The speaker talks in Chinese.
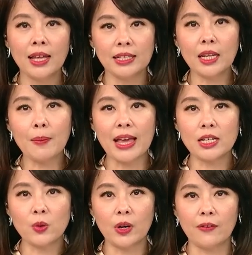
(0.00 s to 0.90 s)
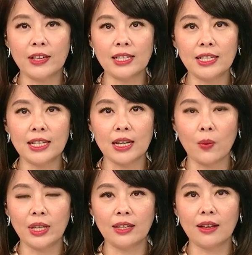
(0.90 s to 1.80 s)
今天的盘是如何分析？现
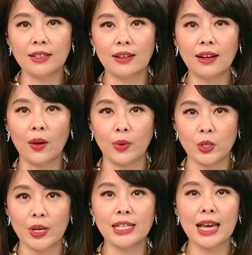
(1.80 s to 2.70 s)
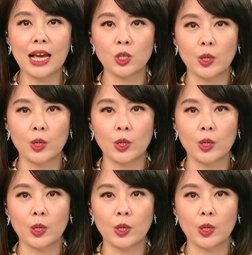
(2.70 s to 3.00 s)
场为您邀请到两位专家，